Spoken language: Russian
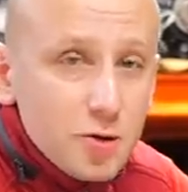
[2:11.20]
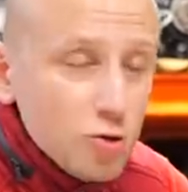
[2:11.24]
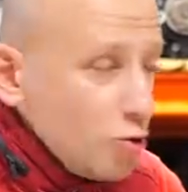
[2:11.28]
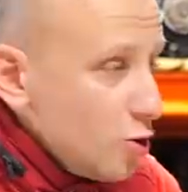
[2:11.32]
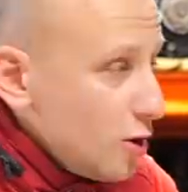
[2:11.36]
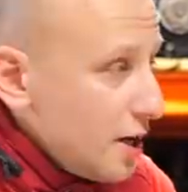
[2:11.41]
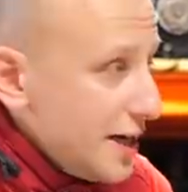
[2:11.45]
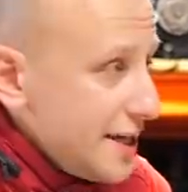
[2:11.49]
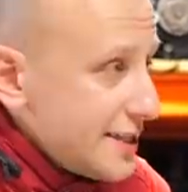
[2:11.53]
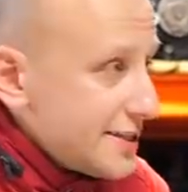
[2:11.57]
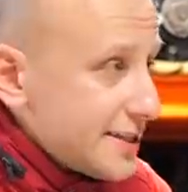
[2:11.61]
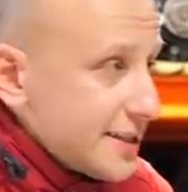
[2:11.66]

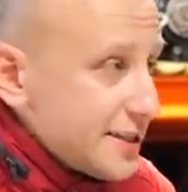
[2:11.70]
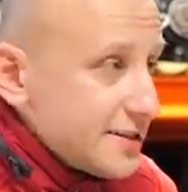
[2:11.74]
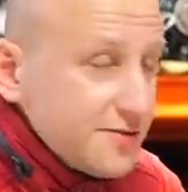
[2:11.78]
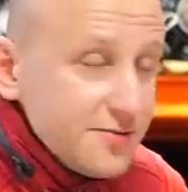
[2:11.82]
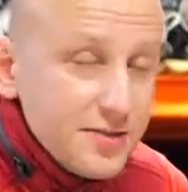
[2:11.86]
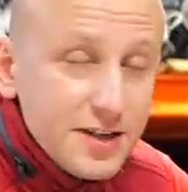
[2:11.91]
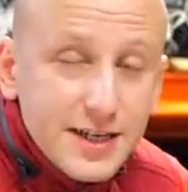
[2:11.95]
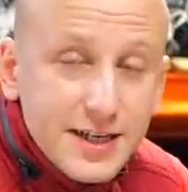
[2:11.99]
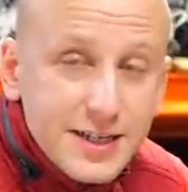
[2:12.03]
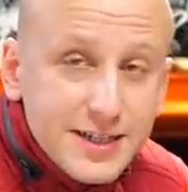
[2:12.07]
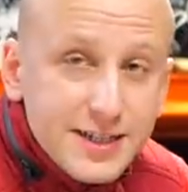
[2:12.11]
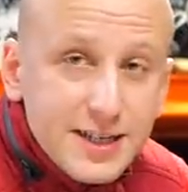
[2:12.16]
году этот
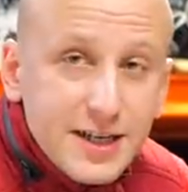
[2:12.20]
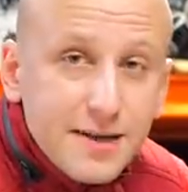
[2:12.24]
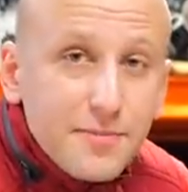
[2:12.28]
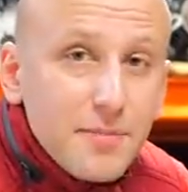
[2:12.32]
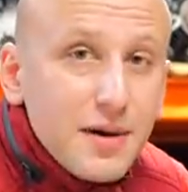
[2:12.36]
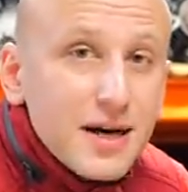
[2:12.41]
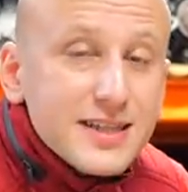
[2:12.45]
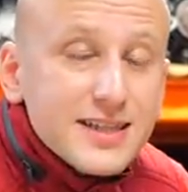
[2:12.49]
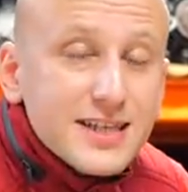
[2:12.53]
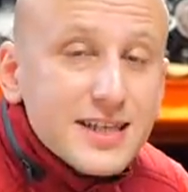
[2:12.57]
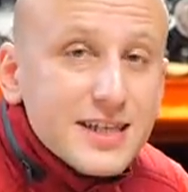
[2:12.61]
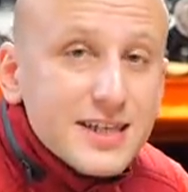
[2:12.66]
двигатель
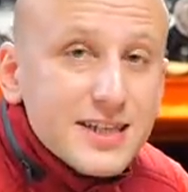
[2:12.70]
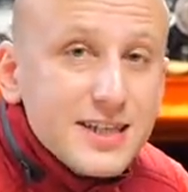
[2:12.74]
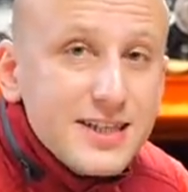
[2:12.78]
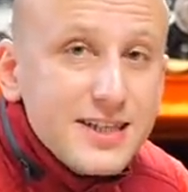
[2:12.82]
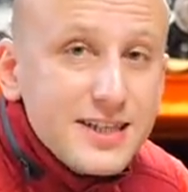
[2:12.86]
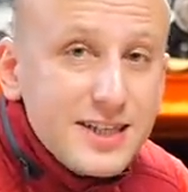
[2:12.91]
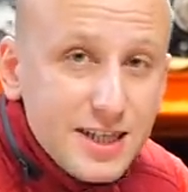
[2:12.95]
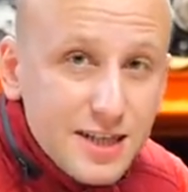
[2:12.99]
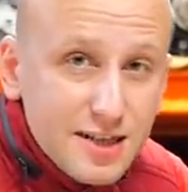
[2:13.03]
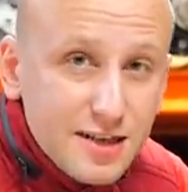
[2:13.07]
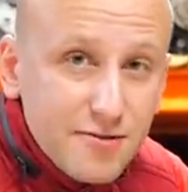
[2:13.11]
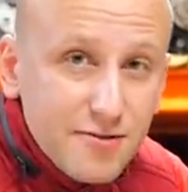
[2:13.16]

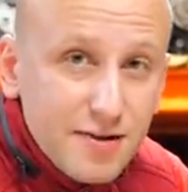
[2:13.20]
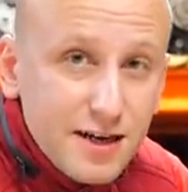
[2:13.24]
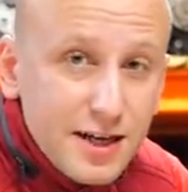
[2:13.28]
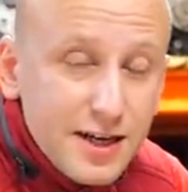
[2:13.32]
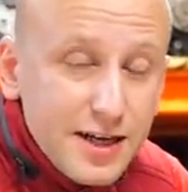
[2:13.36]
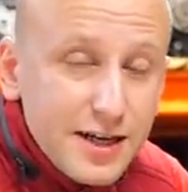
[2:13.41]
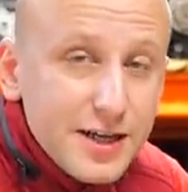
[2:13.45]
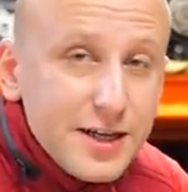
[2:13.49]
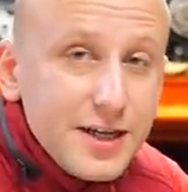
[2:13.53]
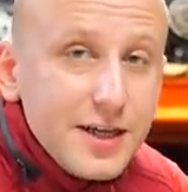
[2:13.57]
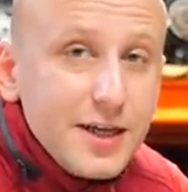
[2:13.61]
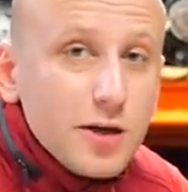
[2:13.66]

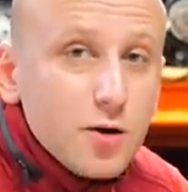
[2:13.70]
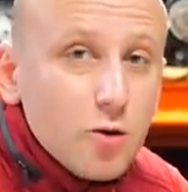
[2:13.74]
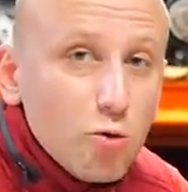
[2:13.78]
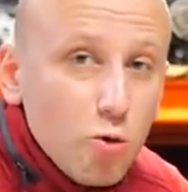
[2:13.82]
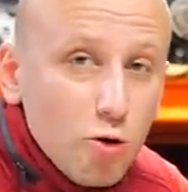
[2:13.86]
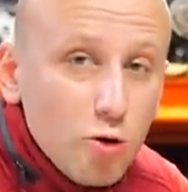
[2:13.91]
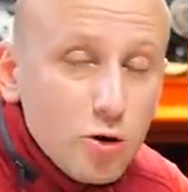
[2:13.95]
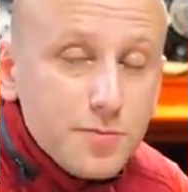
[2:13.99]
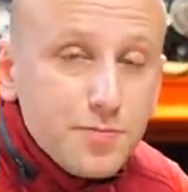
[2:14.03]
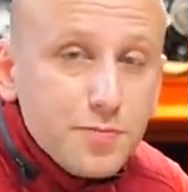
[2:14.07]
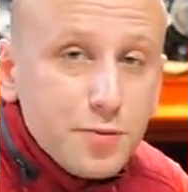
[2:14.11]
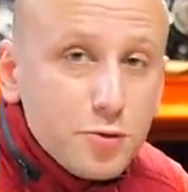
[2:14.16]
модернизировали, и
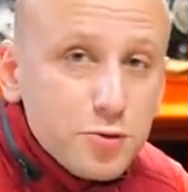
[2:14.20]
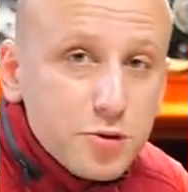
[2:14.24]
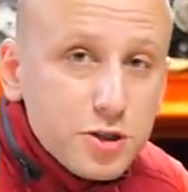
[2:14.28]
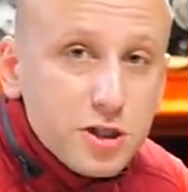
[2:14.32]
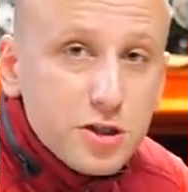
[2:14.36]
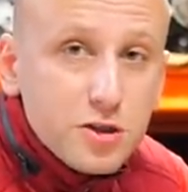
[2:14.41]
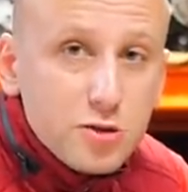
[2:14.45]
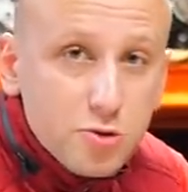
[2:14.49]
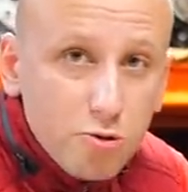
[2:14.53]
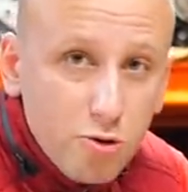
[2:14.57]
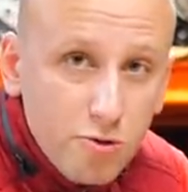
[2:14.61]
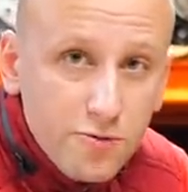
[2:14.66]
он
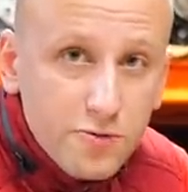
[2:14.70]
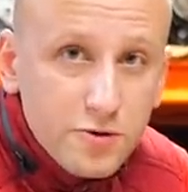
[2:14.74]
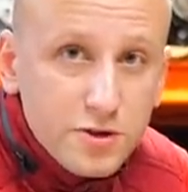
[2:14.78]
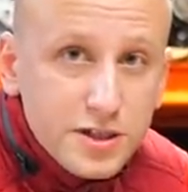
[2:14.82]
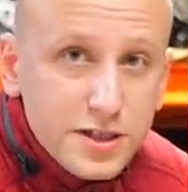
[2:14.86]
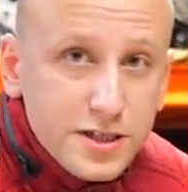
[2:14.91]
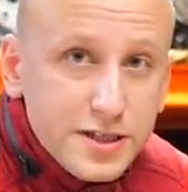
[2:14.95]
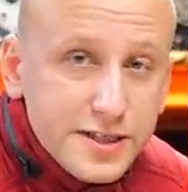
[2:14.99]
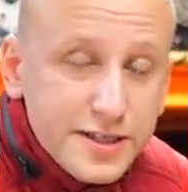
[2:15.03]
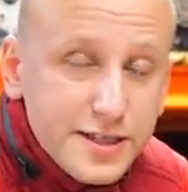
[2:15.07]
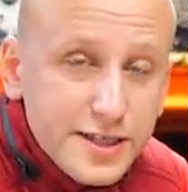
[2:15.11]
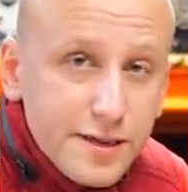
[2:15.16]
получил новую
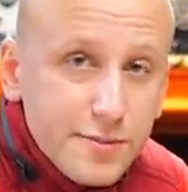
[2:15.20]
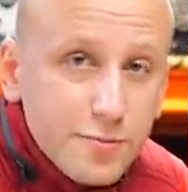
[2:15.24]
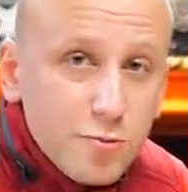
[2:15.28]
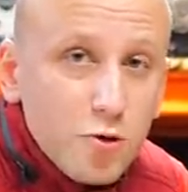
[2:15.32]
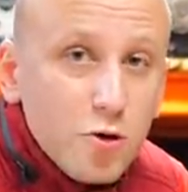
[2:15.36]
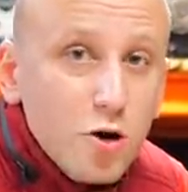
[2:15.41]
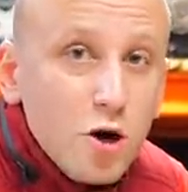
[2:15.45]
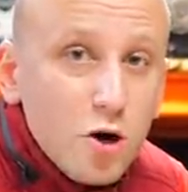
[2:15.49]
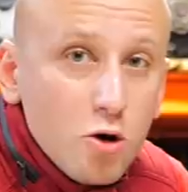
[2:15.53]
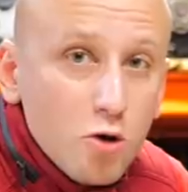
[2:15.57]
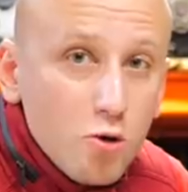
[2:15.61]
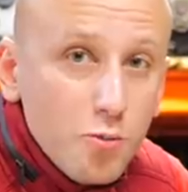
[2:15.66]

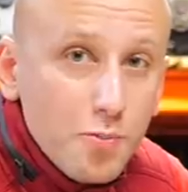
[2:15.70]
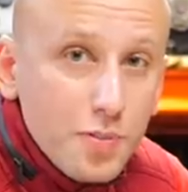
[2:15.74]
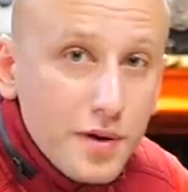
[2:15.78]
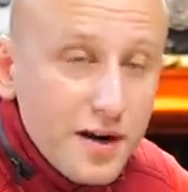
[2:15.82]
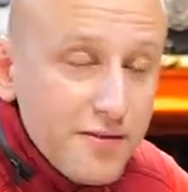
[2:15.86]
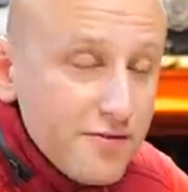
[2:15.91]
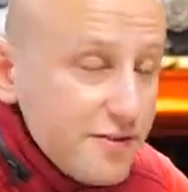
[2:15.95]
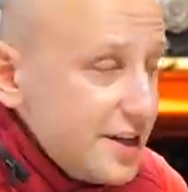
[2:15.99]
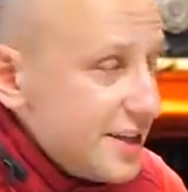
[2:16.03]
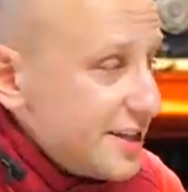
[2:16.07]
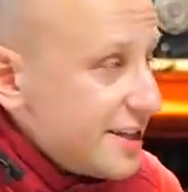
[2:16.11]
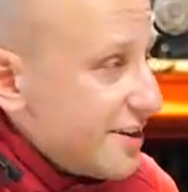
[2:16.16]
систему
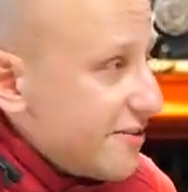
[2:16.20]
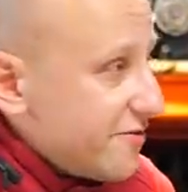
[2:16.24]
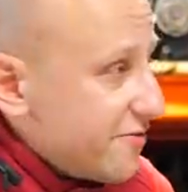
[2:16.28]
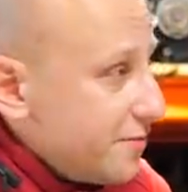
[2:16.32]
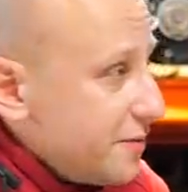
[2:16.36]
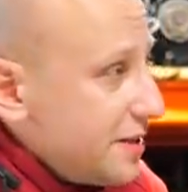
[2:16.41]
управления.